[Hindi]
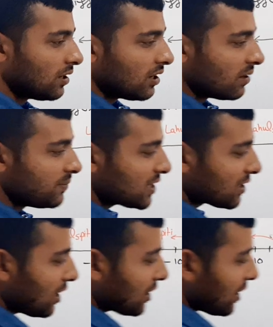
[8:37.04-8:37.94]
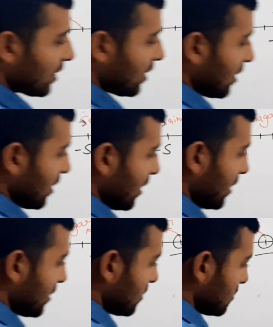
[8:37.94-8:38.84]
अब ये क्या कह रहा
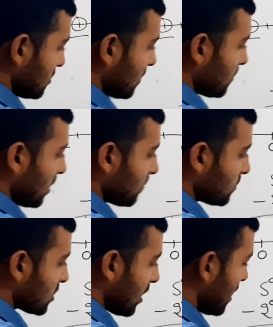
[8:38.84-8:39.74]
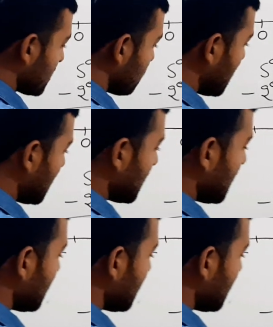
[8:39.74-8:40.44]
है जब हम साथ मिलेंगे